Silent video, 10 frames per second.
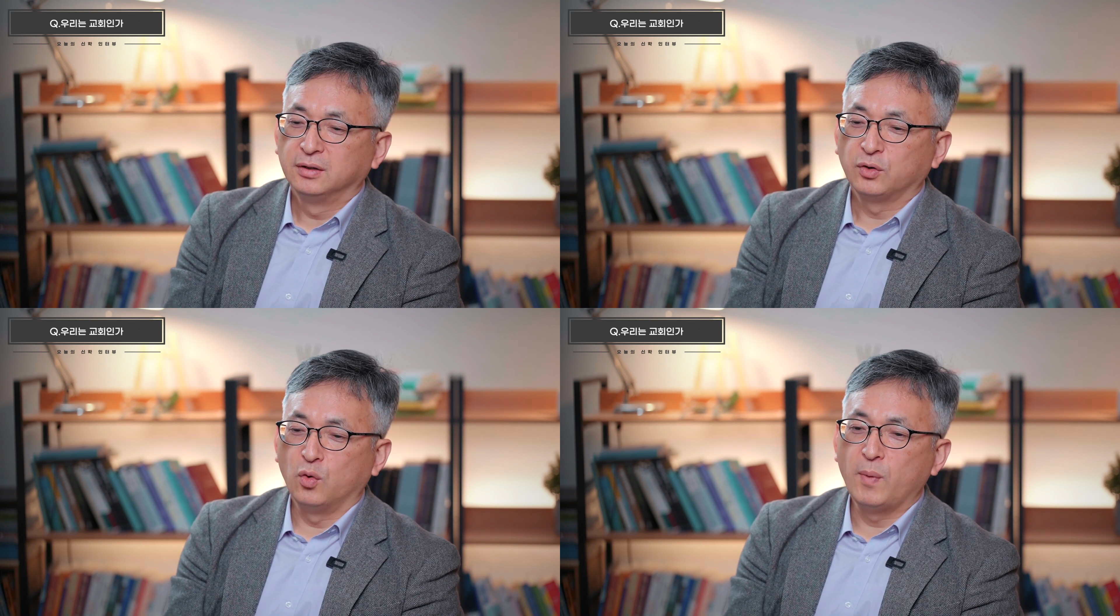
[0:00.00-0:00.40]

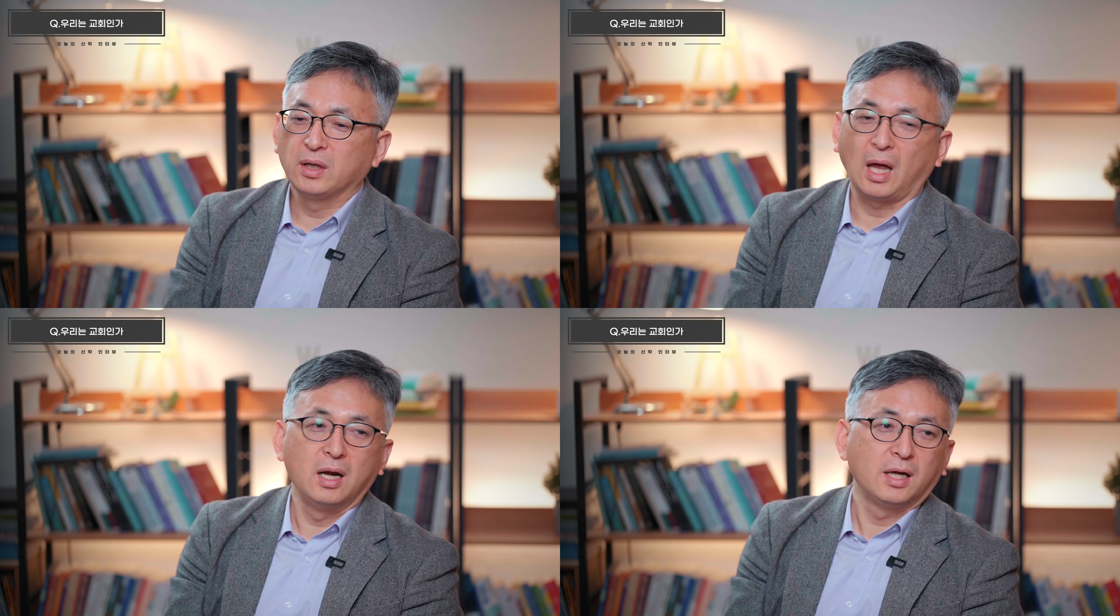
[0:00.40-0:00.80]
너무
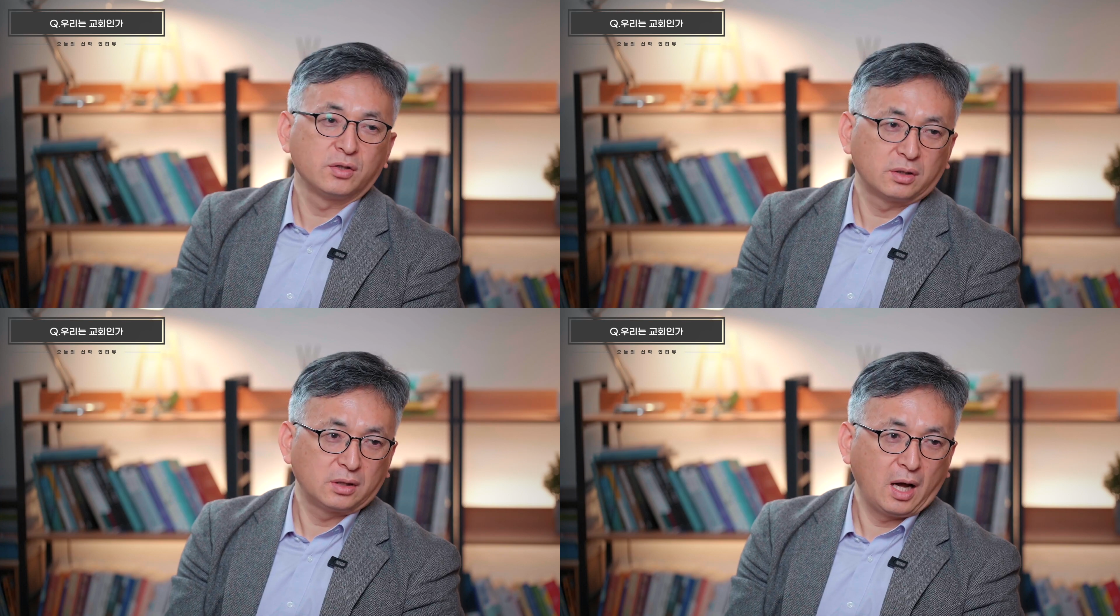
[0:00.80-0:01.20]
많이
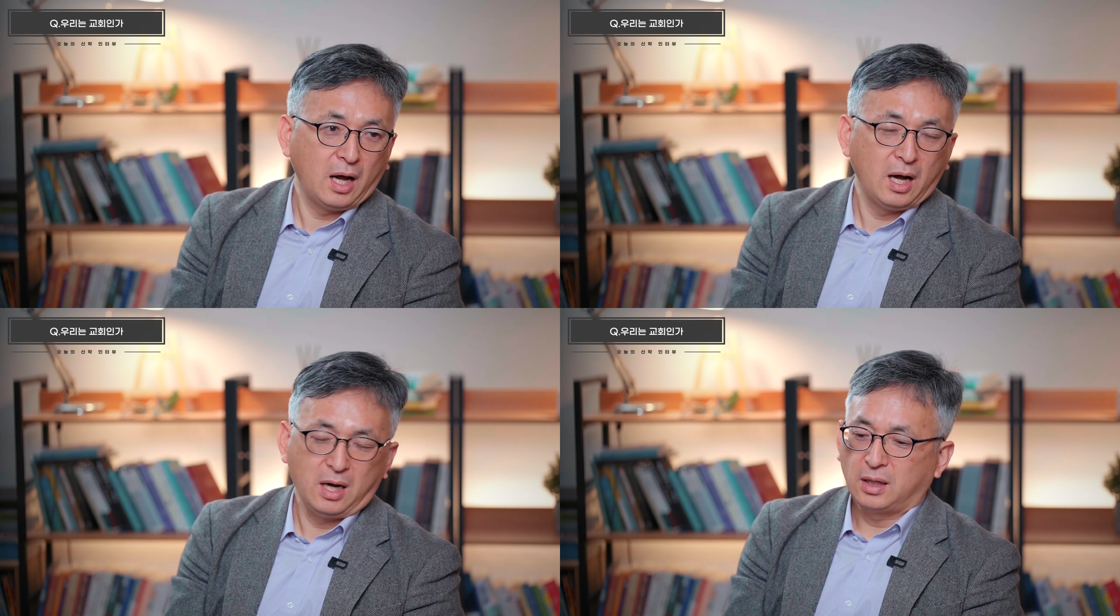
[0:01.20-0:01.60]

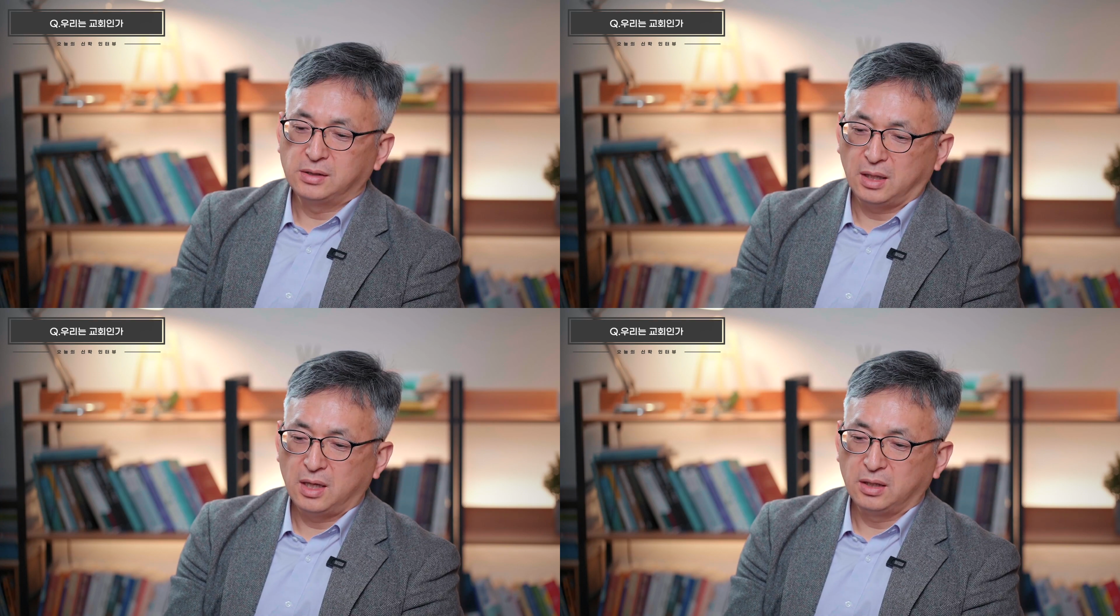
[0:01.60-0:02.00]
달라졌다
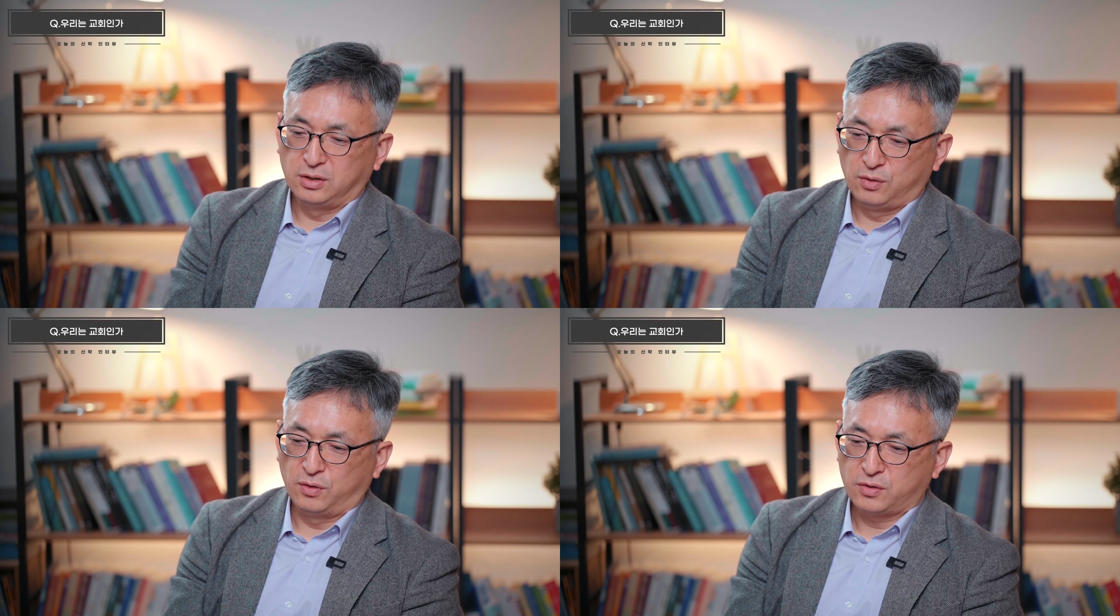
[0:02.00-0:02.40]
생각이
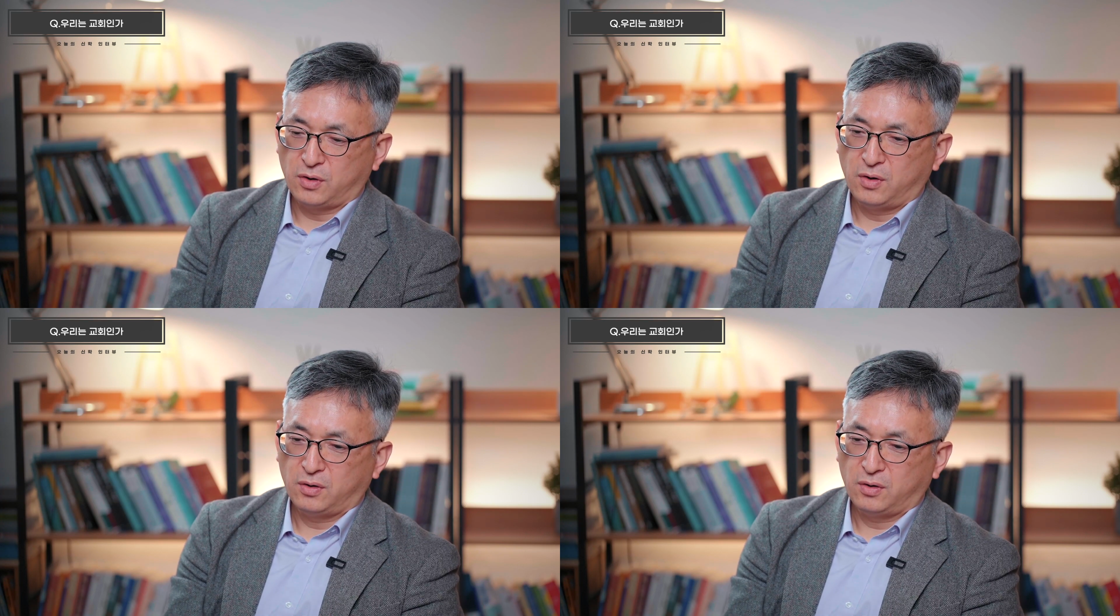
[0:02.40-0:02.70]
든 거죠.